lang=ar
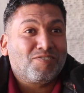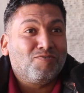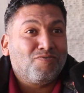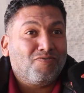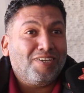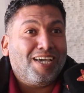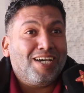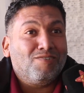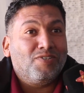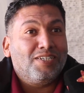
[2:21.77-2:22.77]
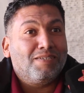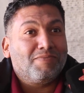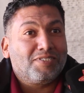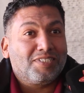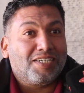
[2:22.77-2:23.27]
اسكن فيها وهي
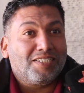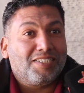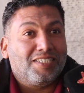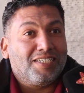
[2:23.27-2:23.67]
منطقه